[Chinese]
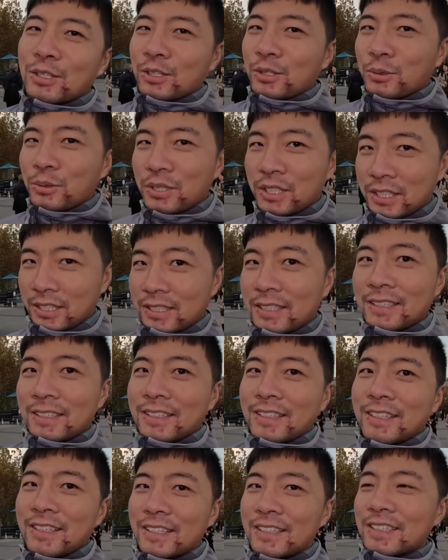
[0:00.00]
旅行
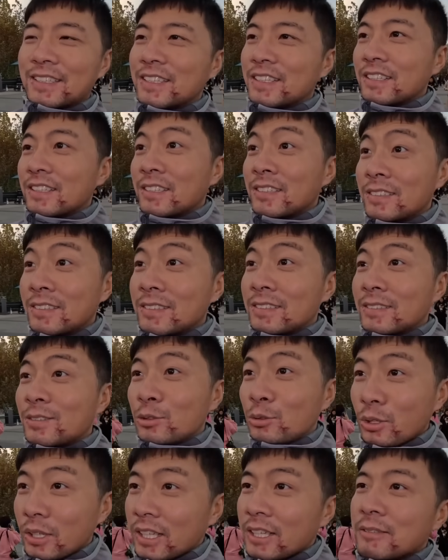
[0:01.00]
的一个
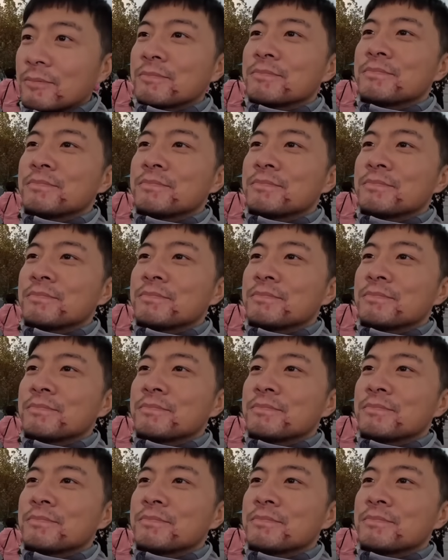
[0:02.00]
决定，